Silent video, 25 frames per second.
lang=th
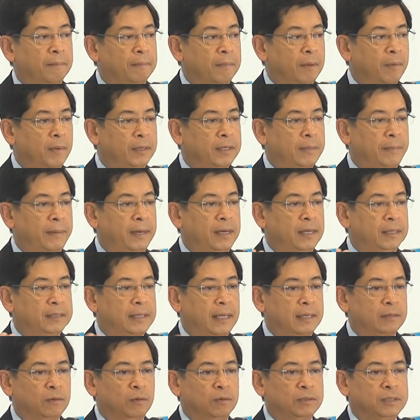ไม่ว่าจะเป็นเรื่อง
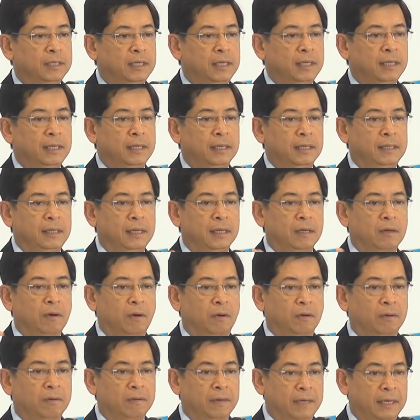เทคโนโลยี เรื่องข
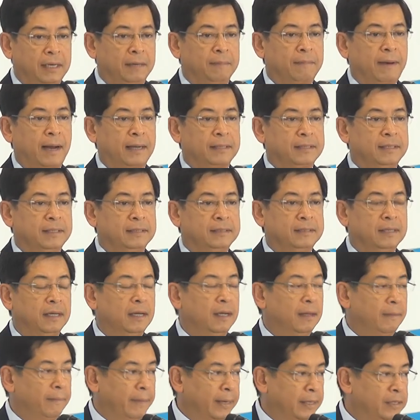อง Green Practice
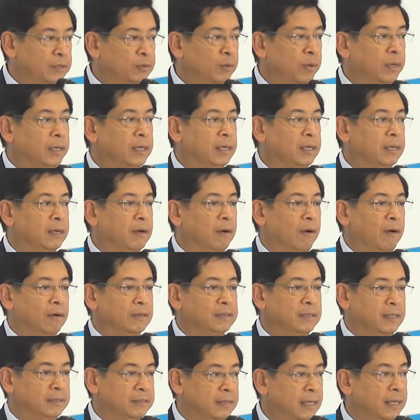เป็นส่วนหนึ่งของ
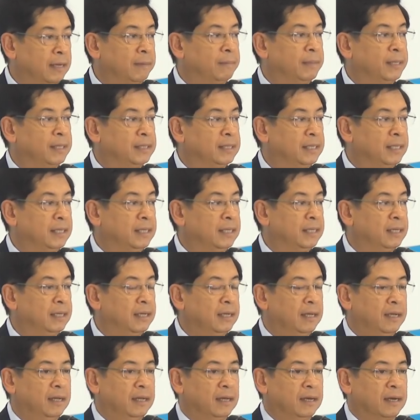Sustainability
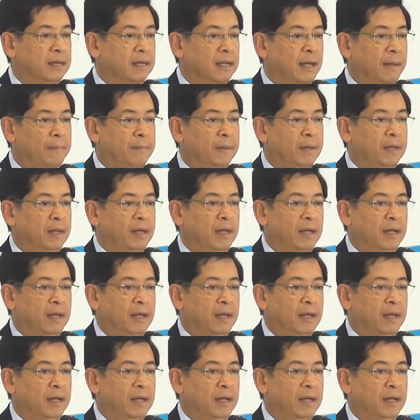นะครับ